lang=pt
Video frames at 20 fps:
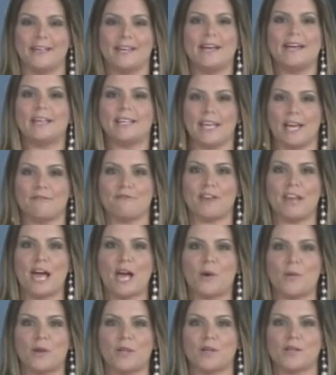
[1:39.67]
Quer
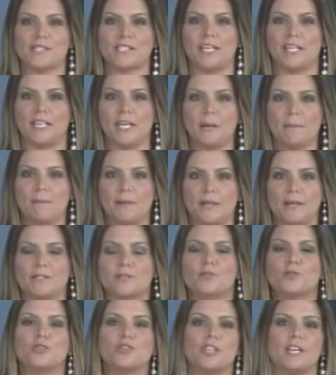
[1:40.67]
falar com a nossa equipe?
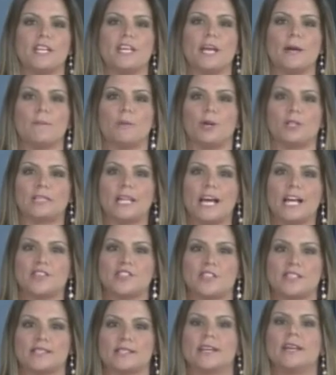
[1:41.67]
Sugerir
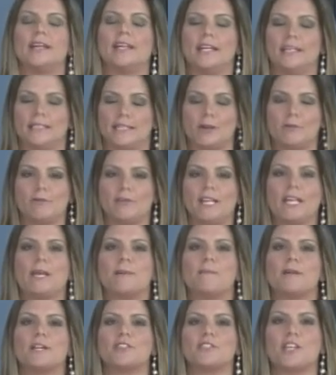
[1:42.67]
reportagens? Então ligue
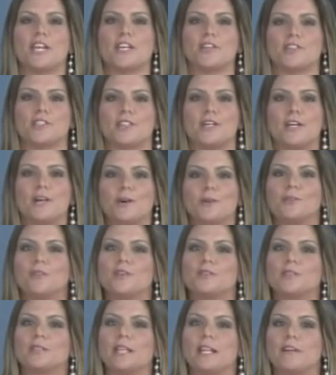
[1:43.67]
para a gente. O
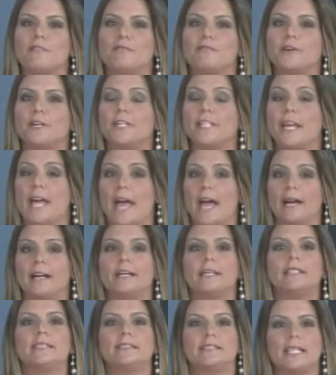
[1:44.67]
nosso telefone é
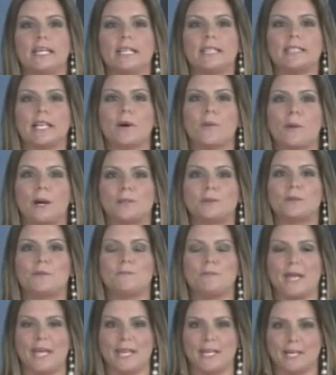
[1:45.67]

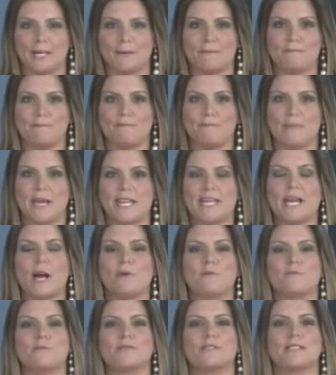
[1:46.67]

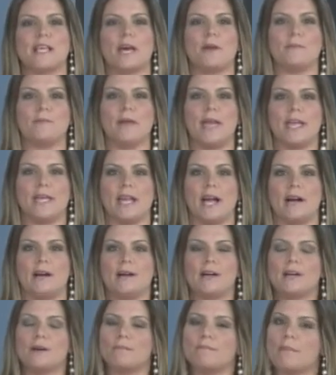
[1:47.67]
3046-6106.
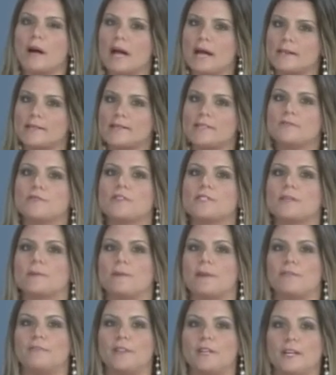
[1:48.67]
Mas, se você
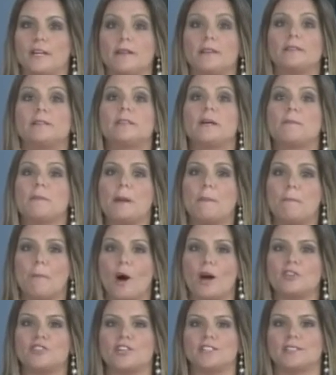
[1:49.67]
preferir, também
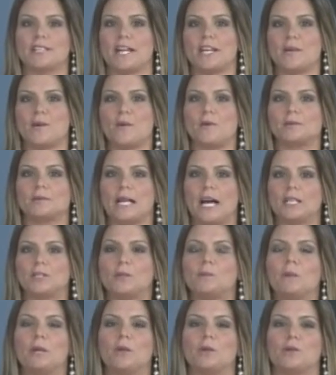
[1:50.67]
pode entrar em
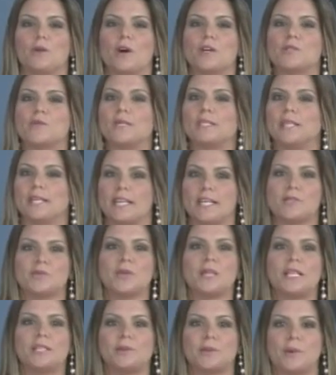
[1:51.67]
contato pelo nosso endereço
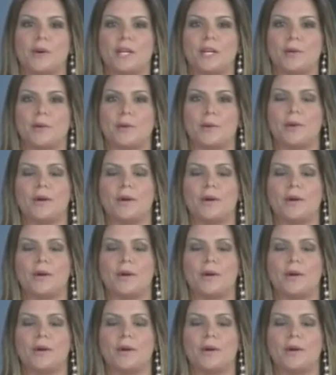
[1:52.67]
eletrônico